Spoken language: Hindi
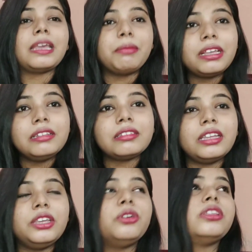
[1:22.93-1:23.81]
केमिकल्स
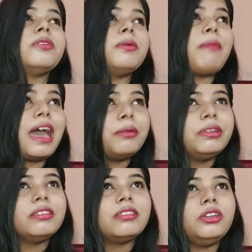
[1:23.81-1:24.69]
नहीं होते इसमें
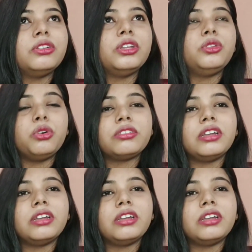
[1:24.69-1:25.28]
पैराबिन्स नहीं होते नो